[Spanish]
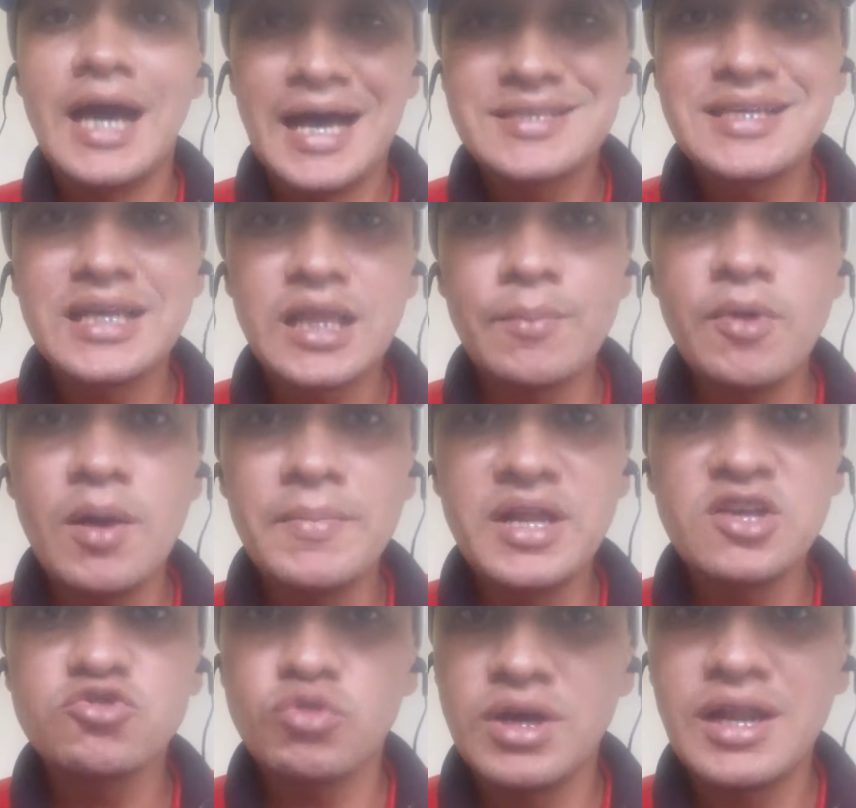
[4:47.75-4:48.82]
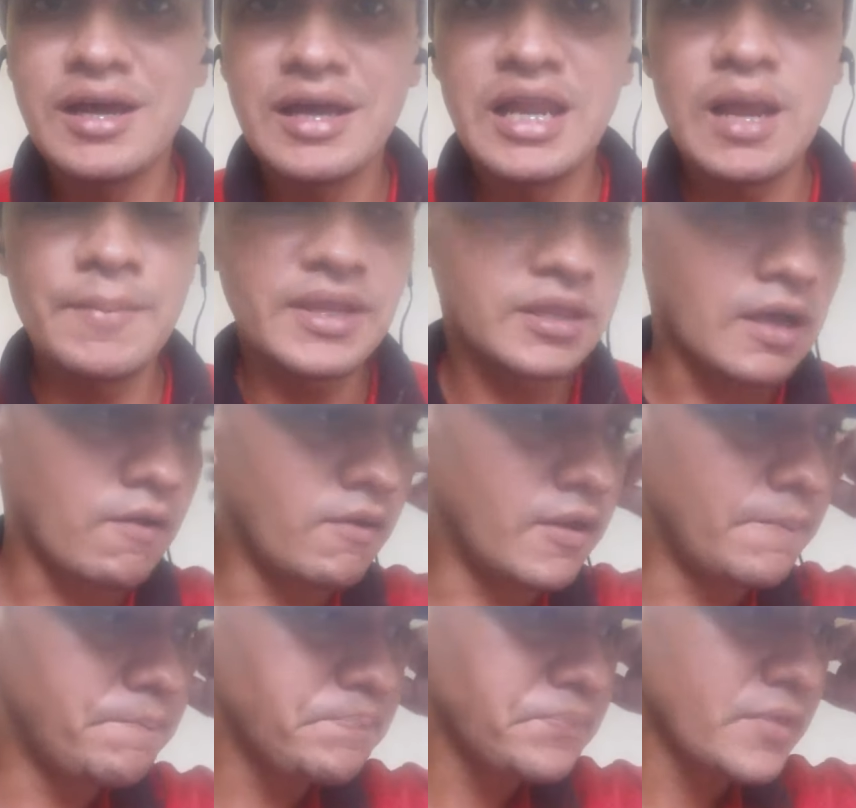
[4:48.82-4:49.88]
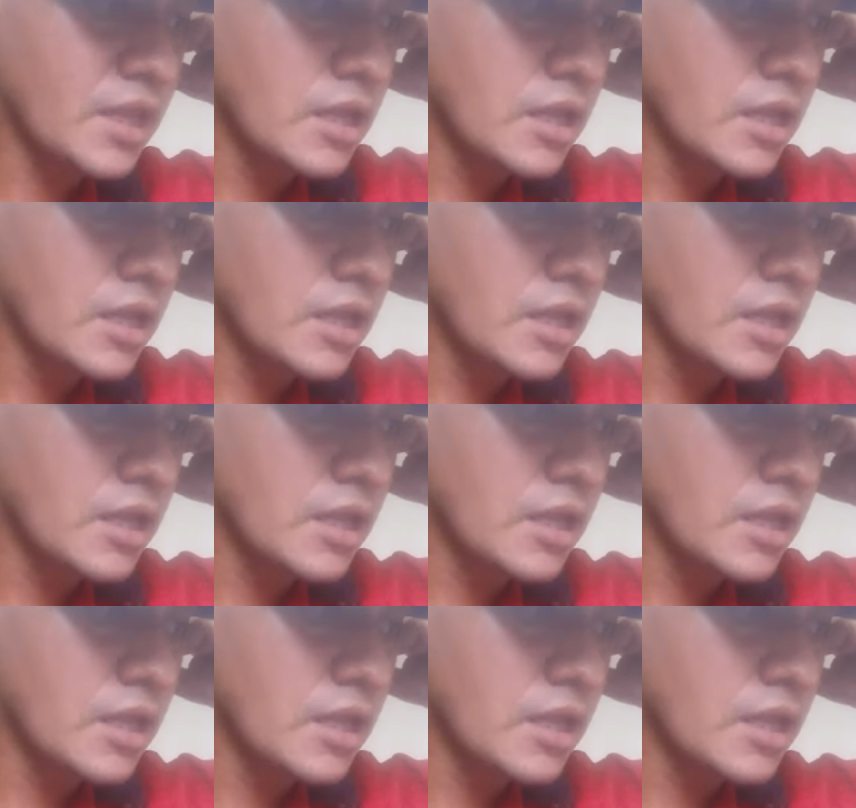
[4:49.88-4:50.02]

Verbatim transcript: Así estamos en Venezuela, es lamentable.